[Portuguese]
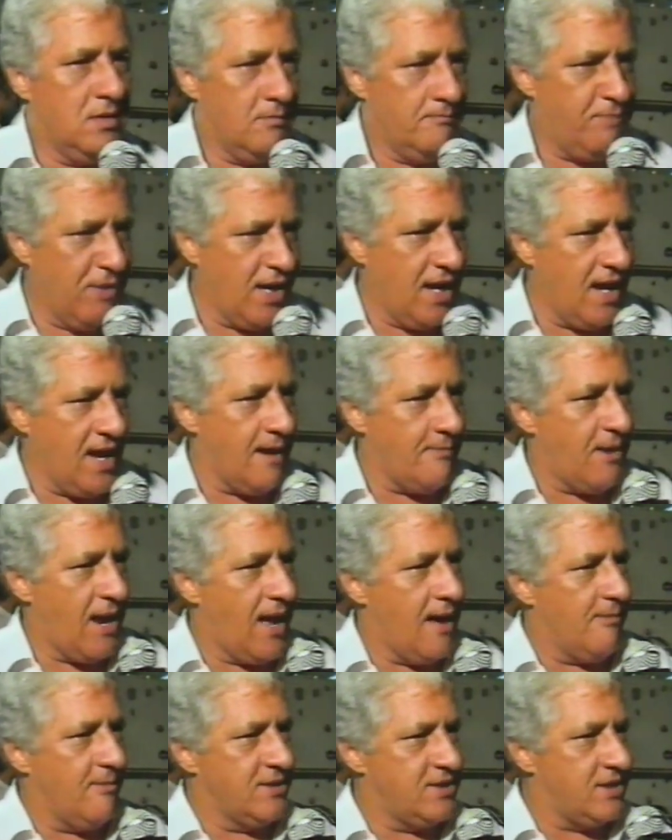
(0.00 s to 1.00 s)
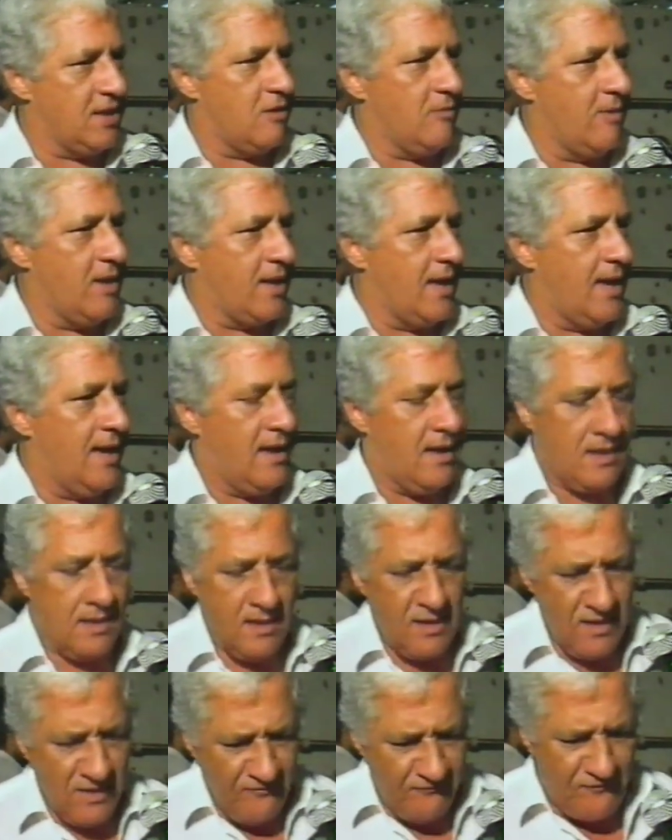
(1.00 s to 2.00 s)
piranha brava, sabe como é que é?
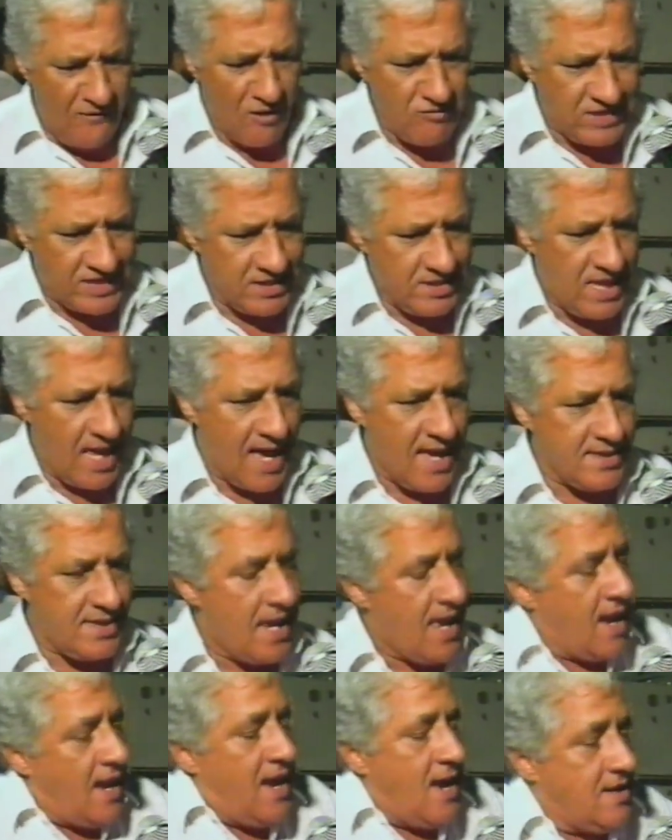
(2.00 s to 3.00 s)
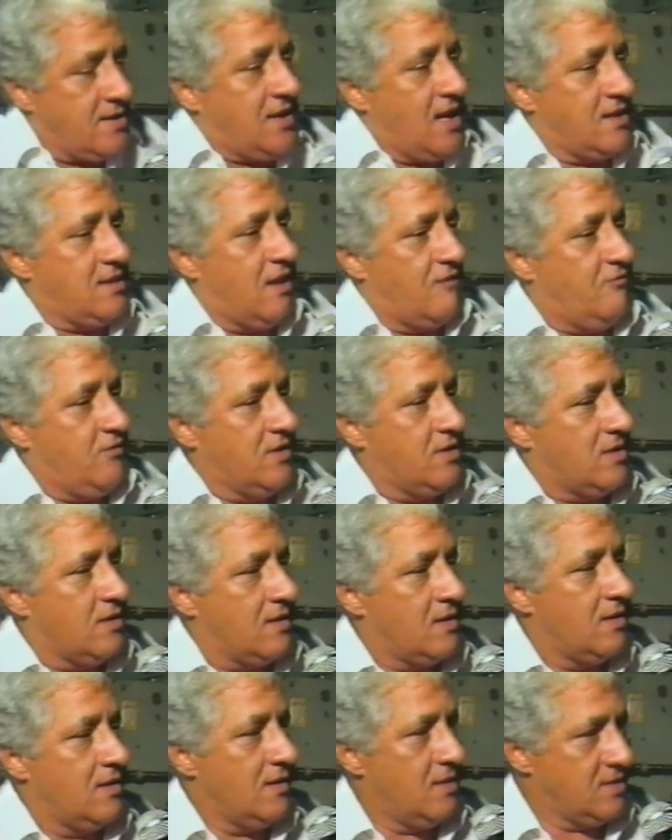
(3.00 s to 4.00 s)
Falsidade é a realidade da vida,
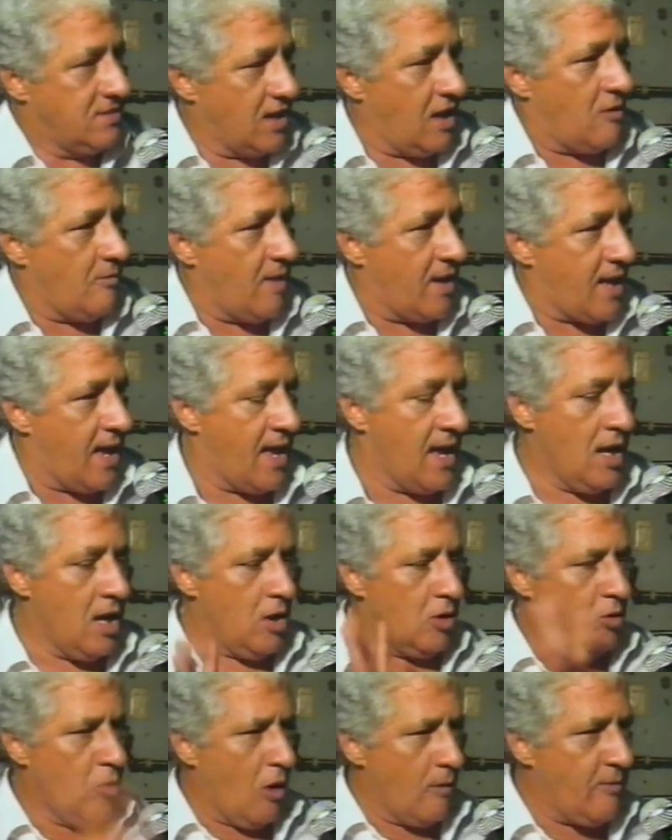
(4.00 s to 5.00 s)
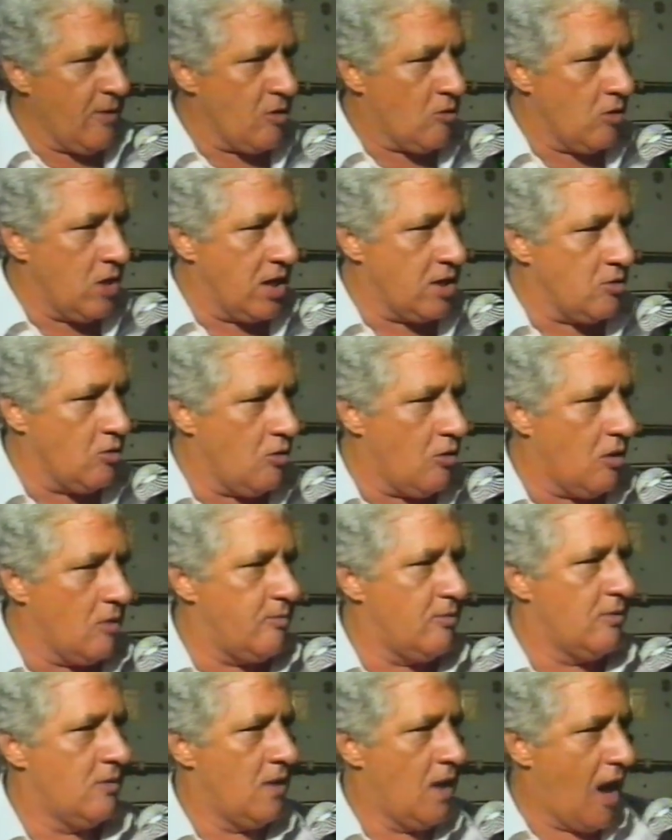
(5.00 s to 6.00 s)
sabe como é que é? Lobo engolindo
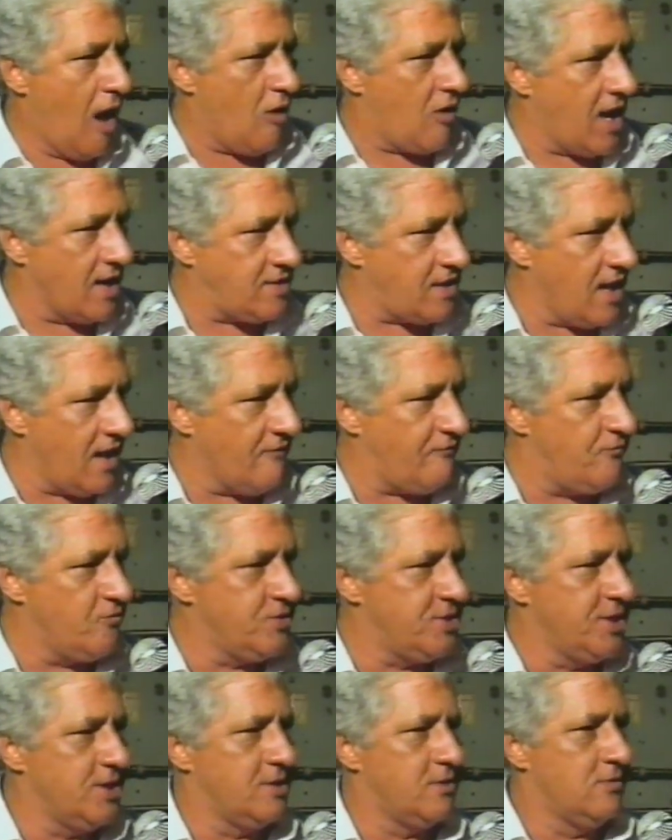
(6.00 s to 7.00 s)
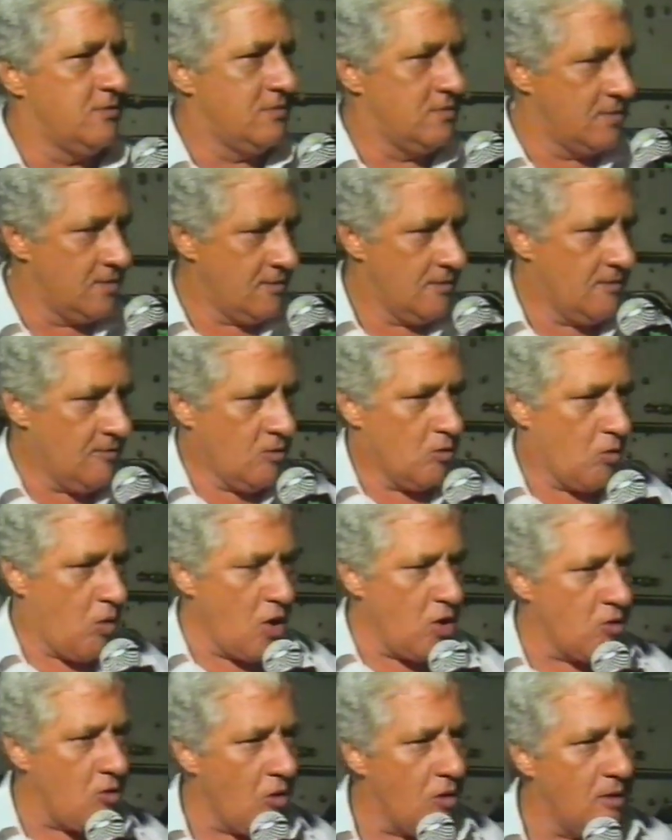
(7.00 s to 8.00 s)
lobo, alcateia fugindo,
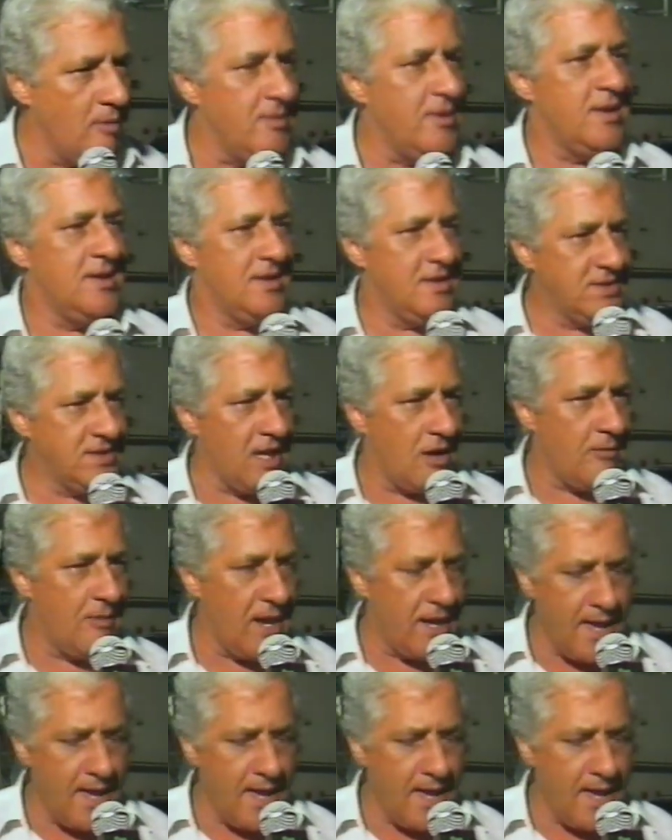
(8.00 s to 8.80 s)
couro come, sabe como é